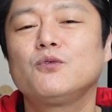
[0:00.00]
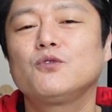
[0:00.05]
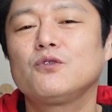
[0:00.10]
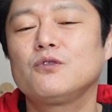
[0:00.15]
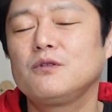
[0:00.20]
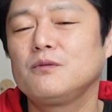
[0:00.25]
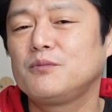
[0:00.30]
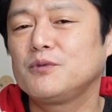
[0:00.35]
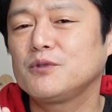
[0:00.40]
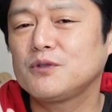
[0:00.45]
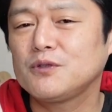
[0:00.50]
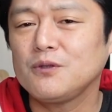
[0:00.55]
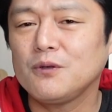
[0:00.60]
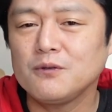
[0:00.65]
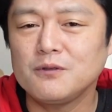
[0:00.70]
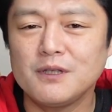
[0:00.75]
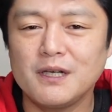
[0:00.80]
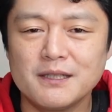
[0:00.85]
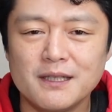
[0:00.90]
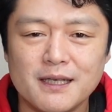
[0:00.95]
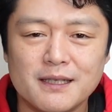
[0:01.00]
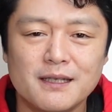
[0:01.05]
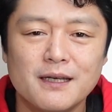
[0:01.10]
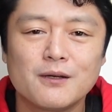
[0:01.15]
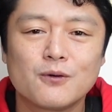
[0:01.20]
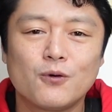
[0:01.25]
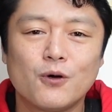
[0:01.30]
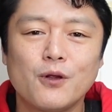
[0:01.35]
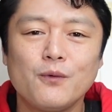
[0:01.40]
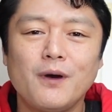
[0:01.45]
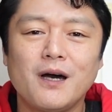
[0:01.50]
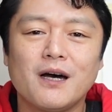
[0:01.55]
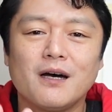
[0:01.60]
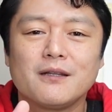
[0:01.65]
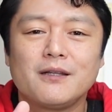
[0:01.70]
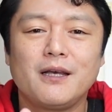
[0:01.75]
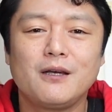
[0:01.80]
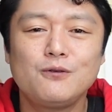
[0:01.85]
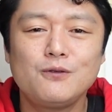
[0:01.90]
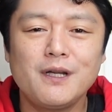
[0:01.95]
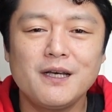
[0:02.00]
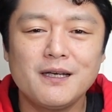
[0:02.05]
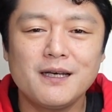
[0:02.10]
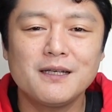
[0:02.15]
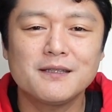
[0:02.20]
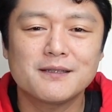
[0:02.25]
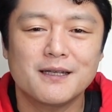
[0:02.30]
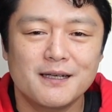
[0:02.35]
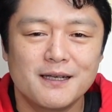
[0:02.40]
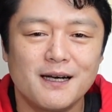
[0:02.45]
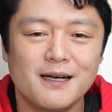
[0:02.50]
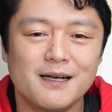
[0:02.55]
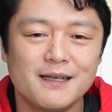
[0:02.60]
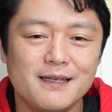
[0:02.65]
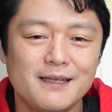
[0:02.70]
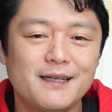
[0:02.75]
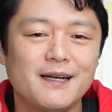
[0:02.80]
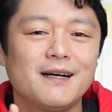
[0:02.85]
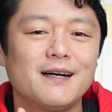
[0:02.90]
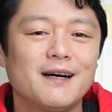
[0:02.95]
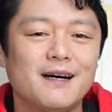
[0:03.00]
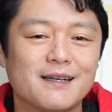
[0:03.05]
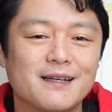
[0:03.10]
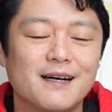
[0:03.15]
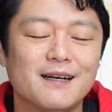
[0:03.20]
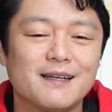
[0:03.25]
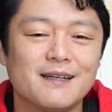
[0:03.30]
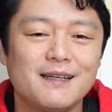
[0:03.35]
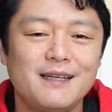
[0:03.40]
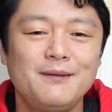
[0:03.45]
者に物欲がない。これはデフレ経済がいかんあかん。